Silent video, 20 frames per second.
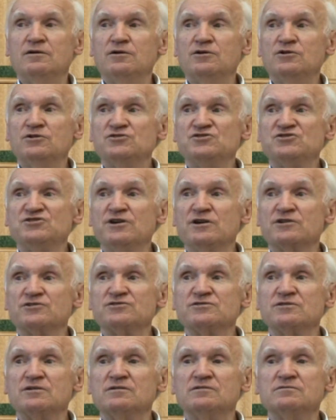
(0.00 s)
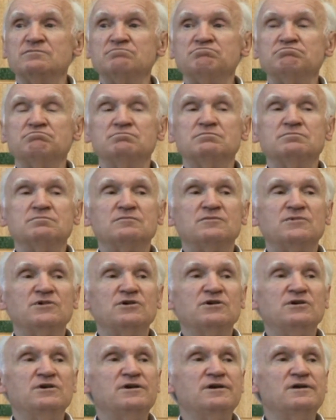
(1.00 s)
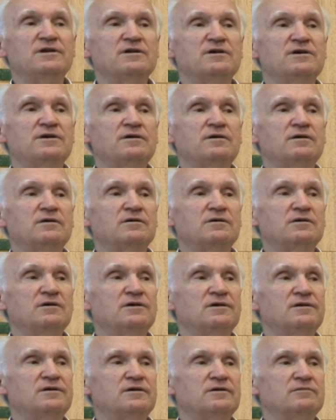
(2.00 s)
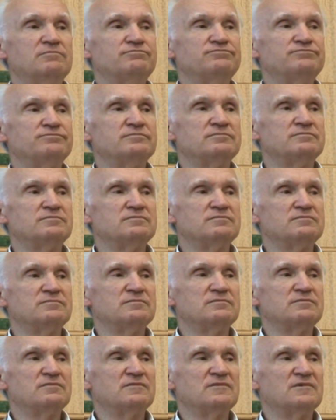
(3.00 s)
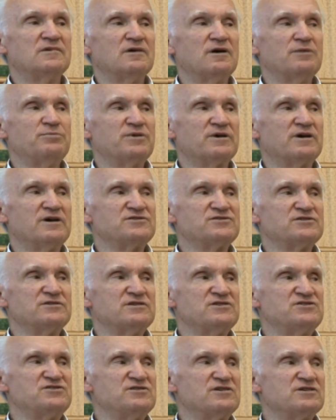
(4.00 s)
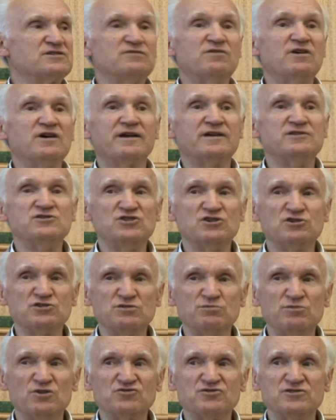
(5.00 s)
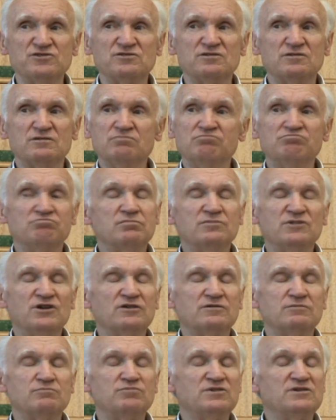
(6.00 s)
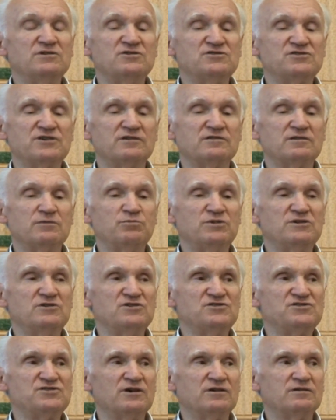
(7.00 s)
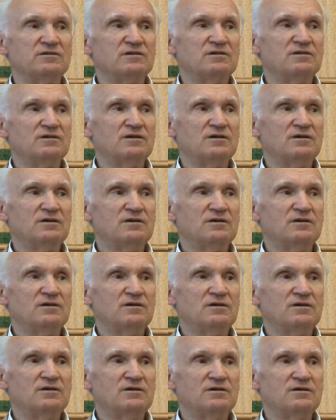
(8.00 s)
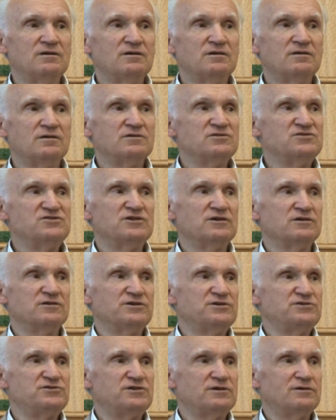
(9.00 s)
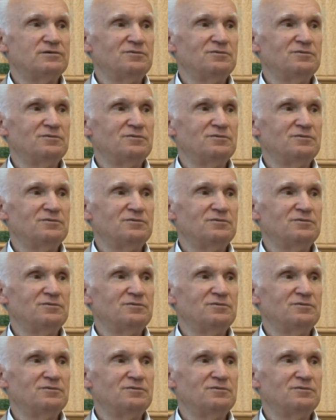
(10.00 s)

Сердце. Или, или. Операция на сердце. Вы гарантируете мне жизнь? Нет, 50 на 50. Делайте.